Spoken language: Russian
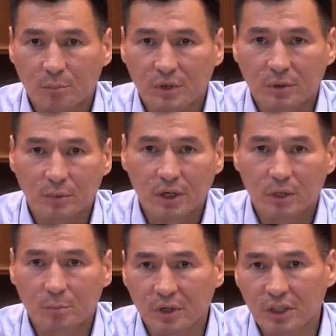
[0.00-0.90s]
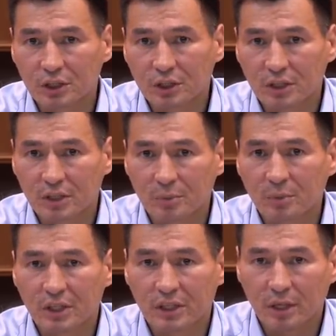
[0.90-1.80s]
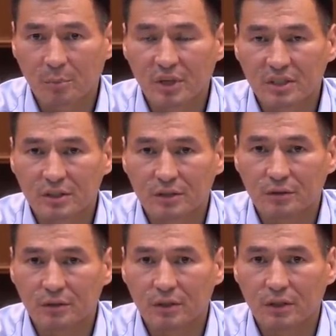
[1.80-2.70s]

понимали, приглашение Дмитрия Трапезникова –